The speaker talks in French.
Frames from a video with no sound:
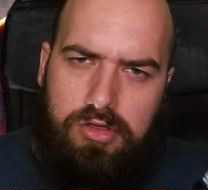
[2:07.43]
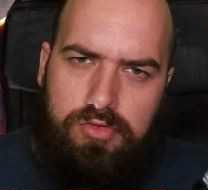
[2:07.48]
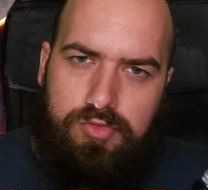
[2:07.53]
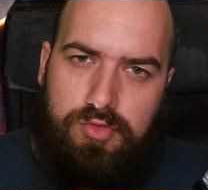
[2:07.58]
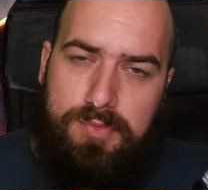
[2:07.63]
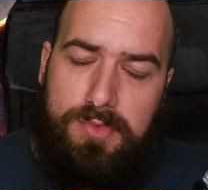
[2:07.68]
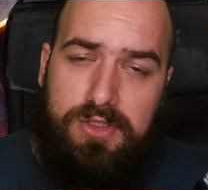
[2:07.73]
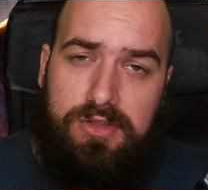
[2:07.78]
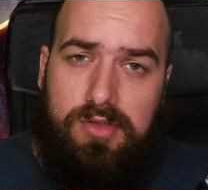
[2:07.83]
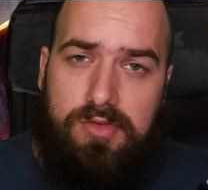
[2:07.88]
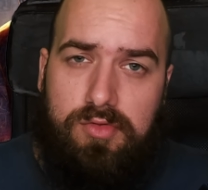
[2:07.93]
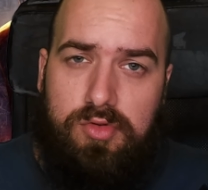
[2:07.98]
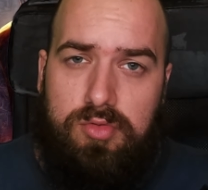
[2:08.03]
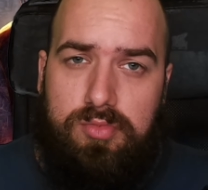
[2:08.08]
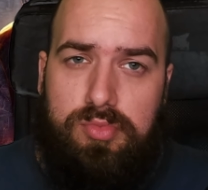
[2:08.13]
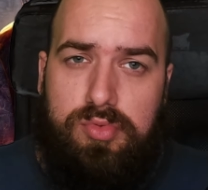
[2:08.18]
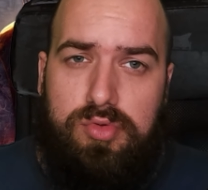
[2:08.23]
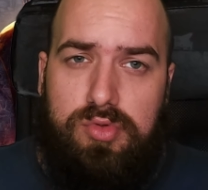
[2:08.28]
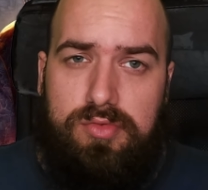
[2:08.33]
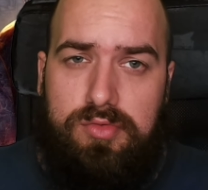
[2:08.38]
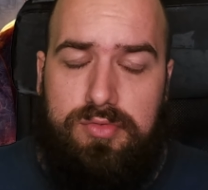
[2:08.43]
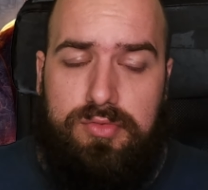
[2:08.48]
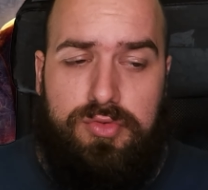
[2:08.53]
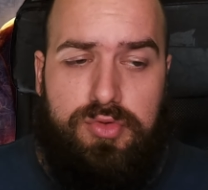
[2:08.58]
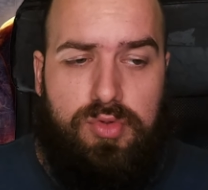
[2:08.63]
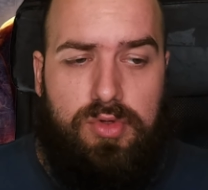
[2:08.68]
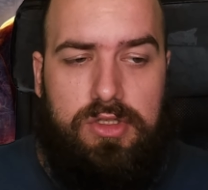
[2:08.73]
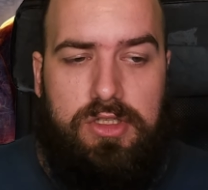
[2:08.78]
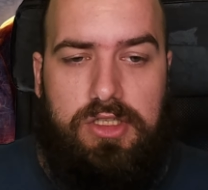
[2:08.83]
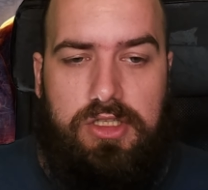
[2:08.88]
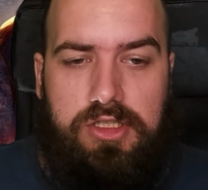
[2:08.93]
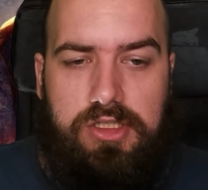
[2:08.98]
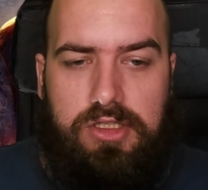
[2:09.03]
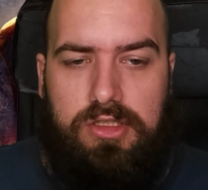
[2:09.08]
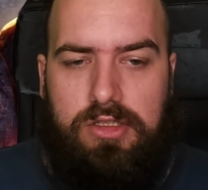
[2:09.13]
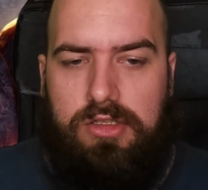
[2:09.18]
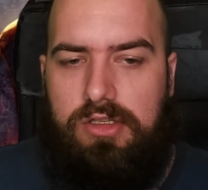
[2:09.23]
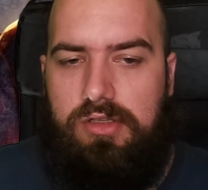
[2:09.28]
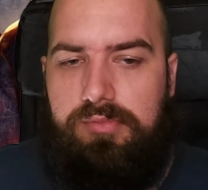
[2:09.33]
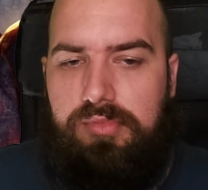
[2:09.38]
Vous mettez votre boon, vous vous
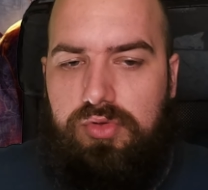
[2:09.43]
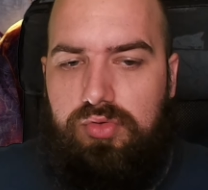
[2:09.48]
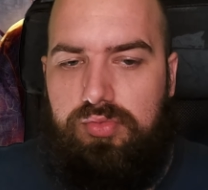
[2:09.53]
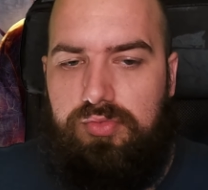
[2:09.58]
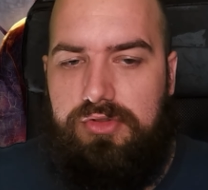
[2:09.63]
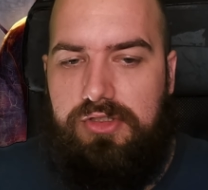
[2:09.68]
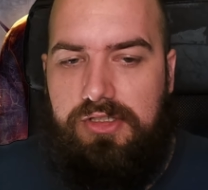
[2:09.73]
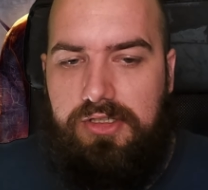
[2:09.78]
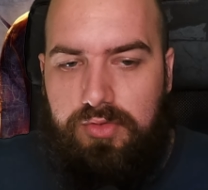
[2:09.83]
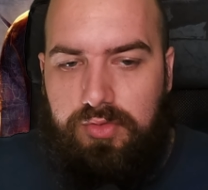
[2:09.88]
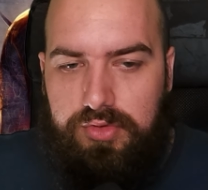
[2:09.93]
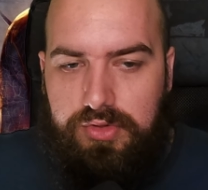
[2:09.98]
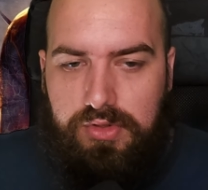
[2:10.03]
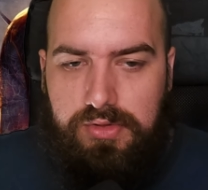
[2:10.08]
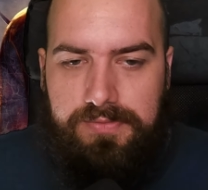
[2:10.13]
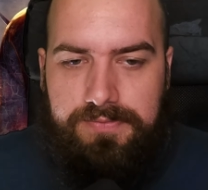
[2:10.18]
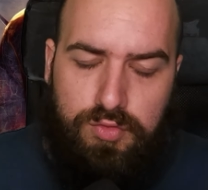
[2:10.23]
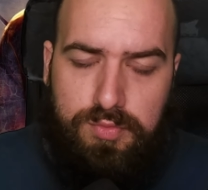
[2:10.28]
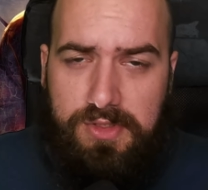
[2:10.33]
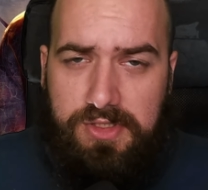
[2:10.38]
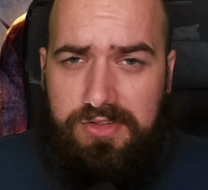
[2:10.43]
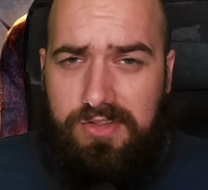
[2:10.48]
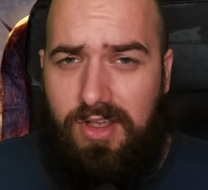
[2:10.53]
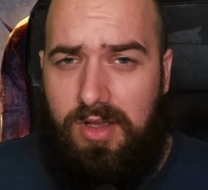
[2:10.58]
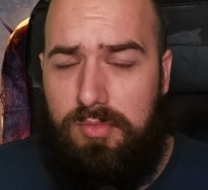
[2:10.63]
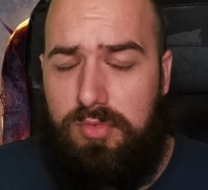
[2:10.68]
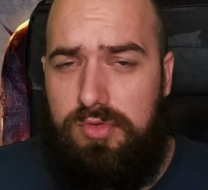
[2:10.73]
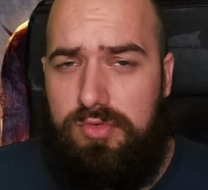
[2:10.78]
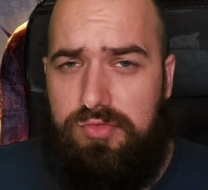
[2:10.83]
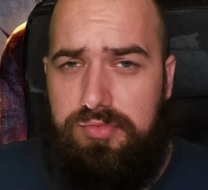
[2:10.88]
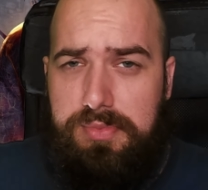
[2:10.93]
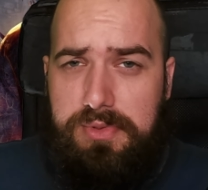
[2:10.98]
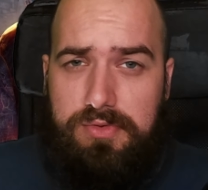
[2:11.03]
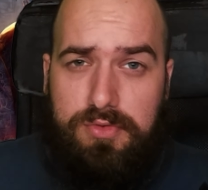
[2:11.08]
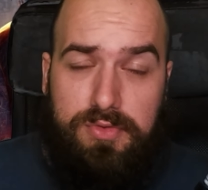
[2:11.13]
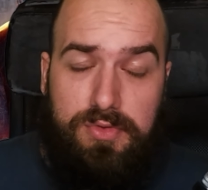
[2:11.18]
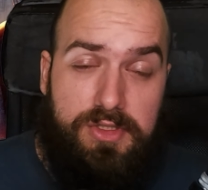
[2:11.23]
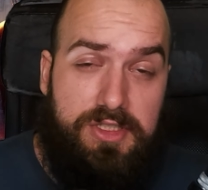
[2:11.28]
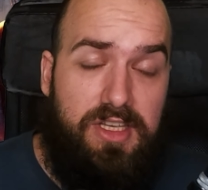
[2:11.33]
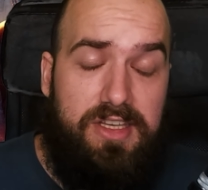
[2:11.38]
soignez, et puis tout le monde est content. Vous mettez un boon, vous pouvez
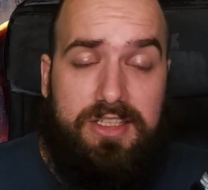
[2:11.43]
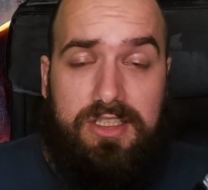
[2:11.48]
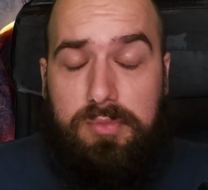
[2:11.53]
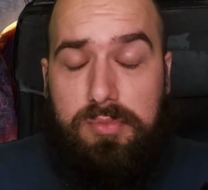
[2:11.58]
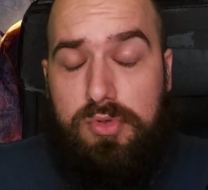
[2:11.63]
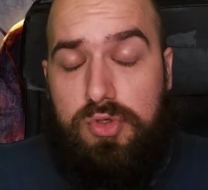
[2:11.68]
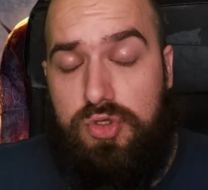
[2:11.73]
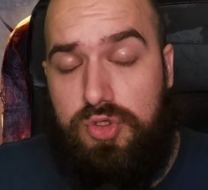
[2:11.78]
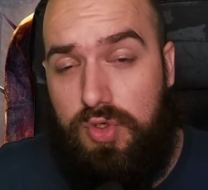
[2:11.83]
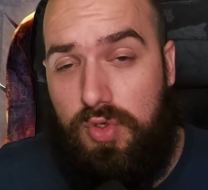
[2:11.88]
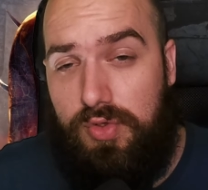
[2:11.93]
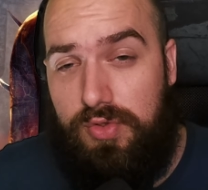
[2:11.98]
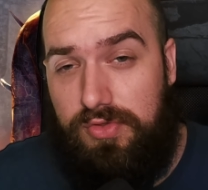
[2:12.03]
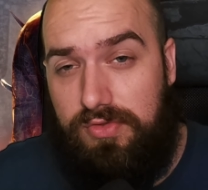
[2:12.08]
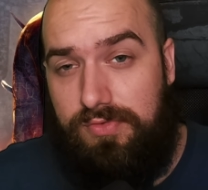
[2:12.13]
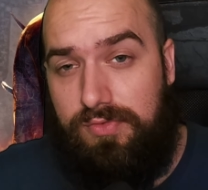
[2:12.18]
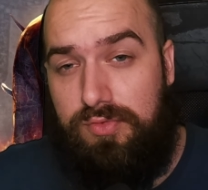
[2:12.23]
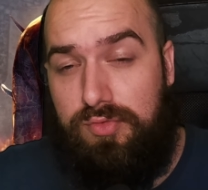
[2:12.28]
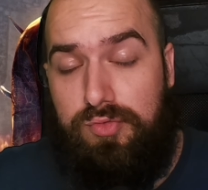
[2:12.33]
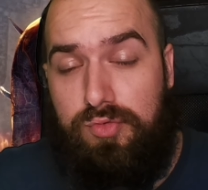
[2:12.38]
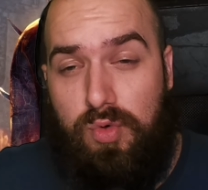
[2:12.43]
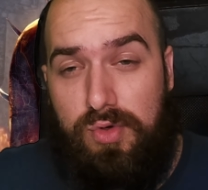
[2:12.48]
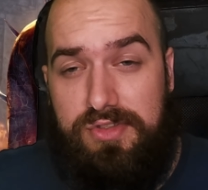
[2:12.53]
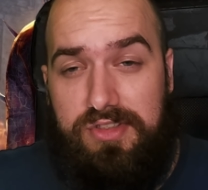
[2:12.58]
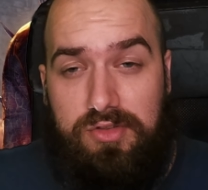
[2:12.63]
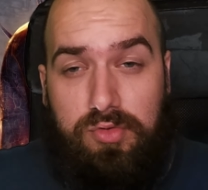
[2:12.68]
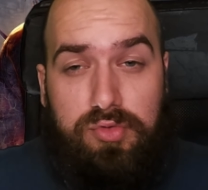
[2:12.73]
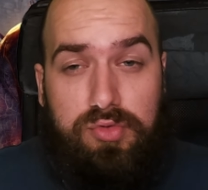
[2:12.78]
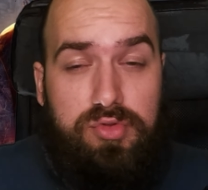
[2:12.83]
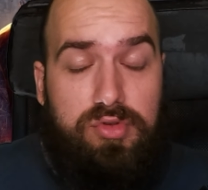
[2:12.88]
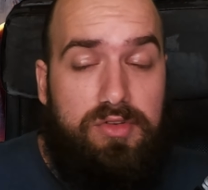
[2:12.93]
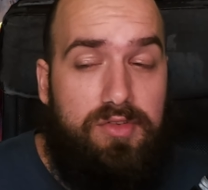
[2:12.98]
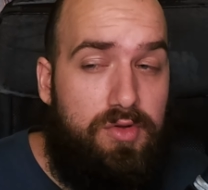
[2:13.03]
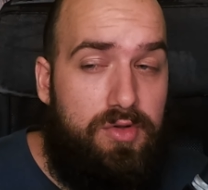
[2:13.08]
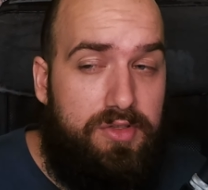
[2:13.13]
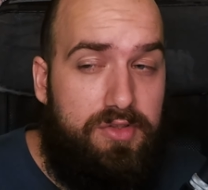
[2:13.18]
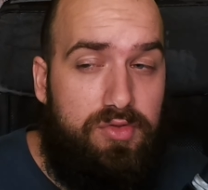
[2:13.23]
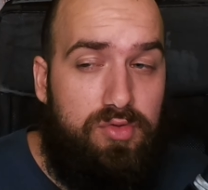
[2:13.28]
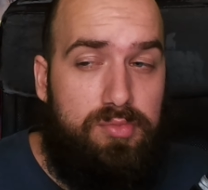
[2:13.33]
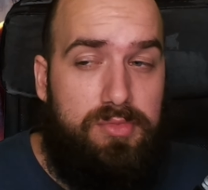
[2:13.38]
vous soigner avec un peu de chance, vous, croisez d'autres
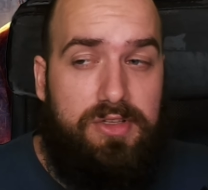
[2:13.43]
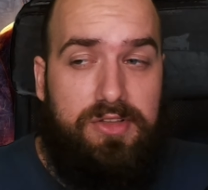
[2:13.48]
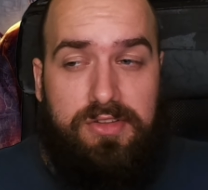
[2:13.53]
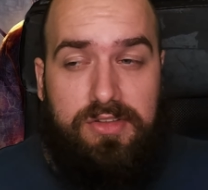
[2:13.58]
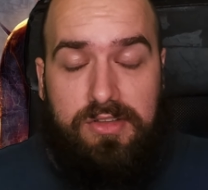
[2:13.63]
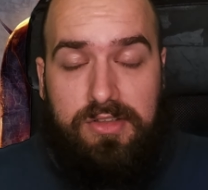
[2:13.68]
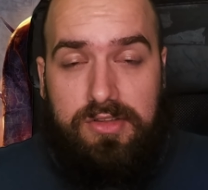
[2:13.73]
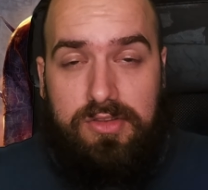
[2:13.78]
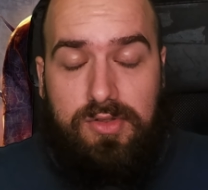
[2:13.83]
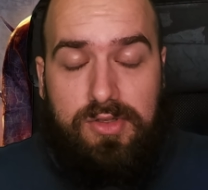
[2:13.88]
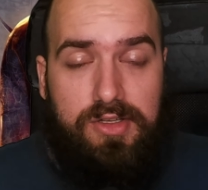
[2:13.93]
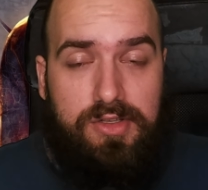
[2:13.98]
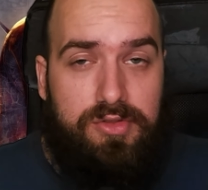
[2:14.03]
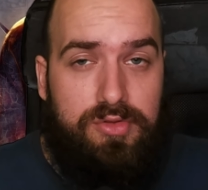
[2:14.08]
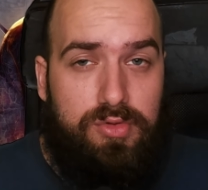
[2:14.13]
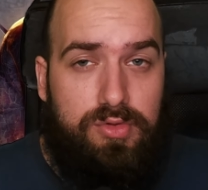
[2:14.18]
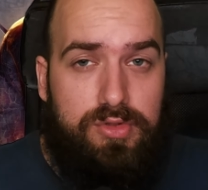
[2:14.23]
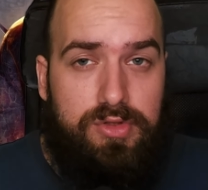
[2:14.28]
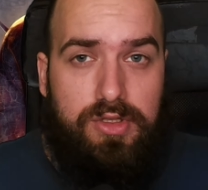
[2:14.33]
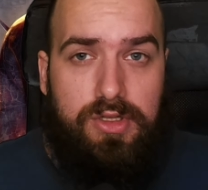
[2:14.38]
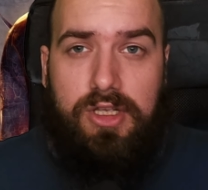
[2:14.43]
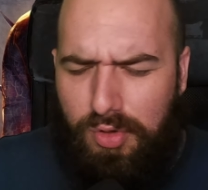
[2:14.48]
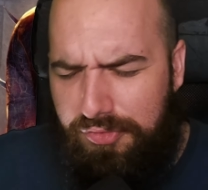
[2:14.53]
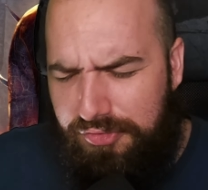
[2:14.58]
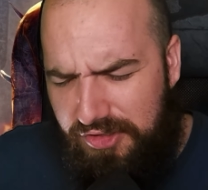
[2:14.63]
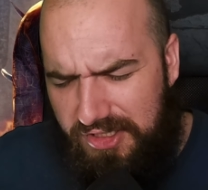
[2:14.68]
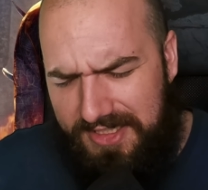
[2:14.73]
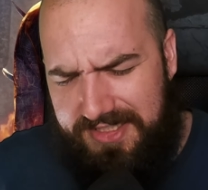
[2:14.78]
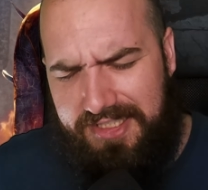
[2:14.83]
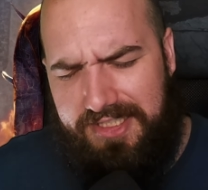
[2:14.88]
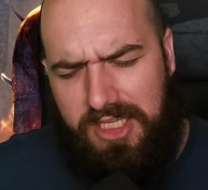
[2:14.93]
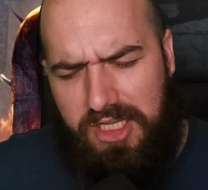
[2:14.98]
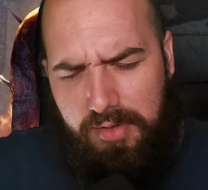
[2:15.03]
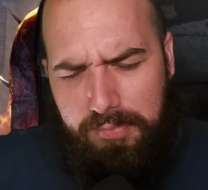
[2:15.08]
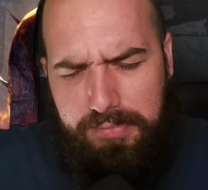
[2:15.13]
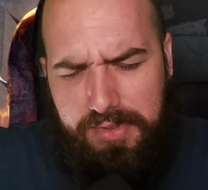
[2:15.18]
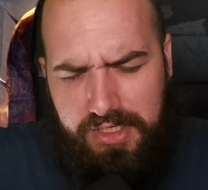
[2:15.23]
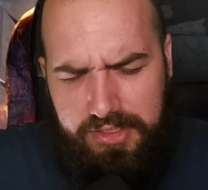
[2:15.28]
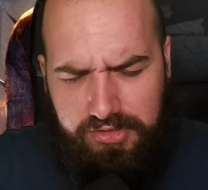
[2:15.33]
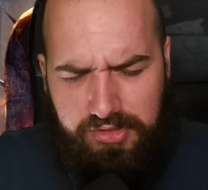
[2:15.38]
survivants qui sont blessés dans la zone. Et enfin, la dernière
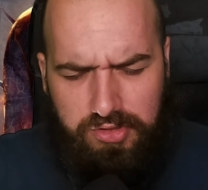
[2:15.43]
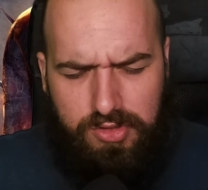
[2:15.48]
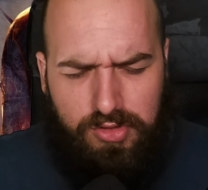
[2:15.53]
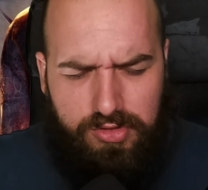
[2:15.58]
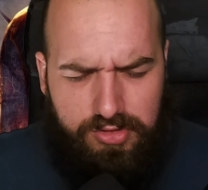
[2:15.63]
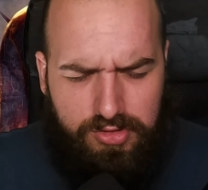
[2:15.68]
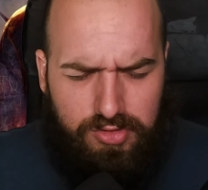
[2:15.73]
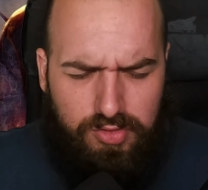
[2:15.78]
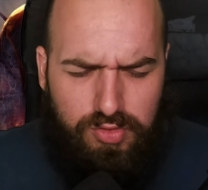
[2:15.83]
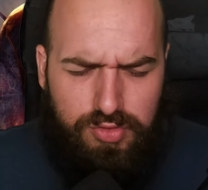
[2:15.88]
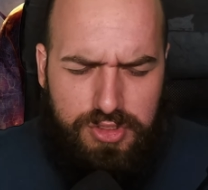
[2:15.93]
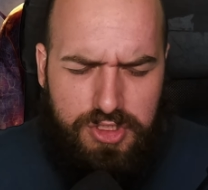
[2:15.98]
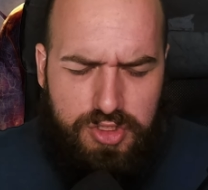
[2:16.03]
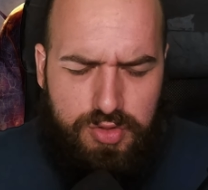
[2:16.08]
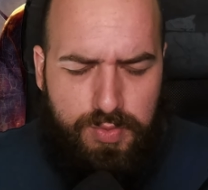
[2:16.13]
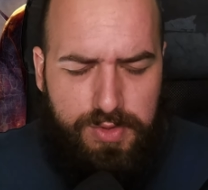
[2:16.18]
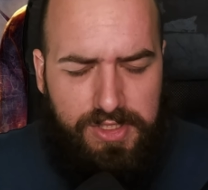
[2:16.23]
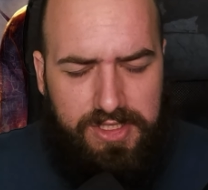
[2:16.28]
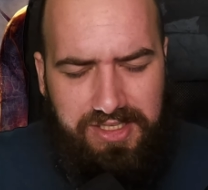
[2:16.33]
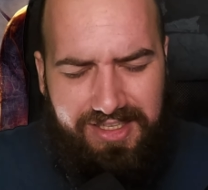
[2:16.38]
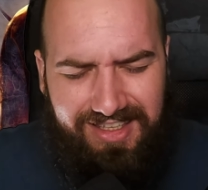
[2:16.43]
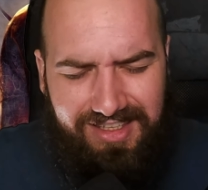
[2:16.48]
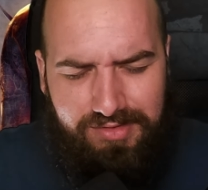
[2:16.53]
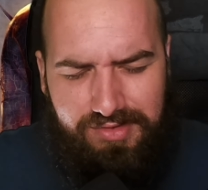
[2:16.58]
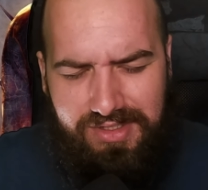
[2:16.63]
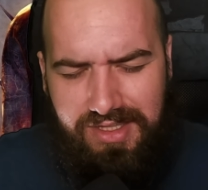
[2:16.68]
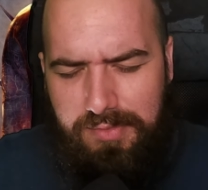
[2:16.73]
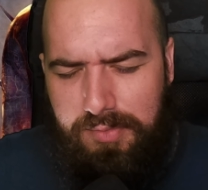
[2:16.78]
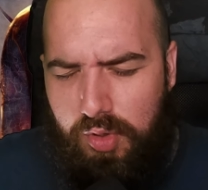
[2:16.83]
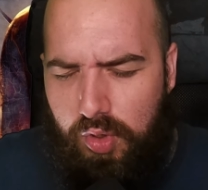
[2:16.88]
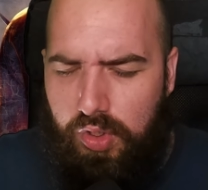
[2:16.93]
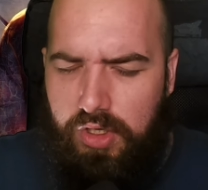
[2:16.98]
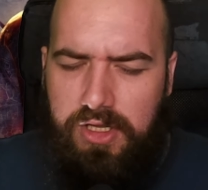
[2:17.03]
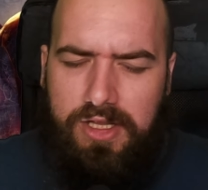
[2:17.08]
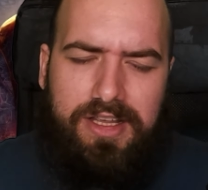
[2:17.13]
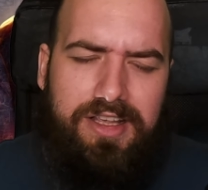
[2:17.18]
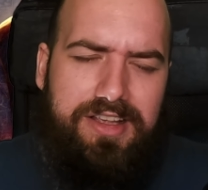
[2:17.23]
perk que j'ai jouée, et évidemment,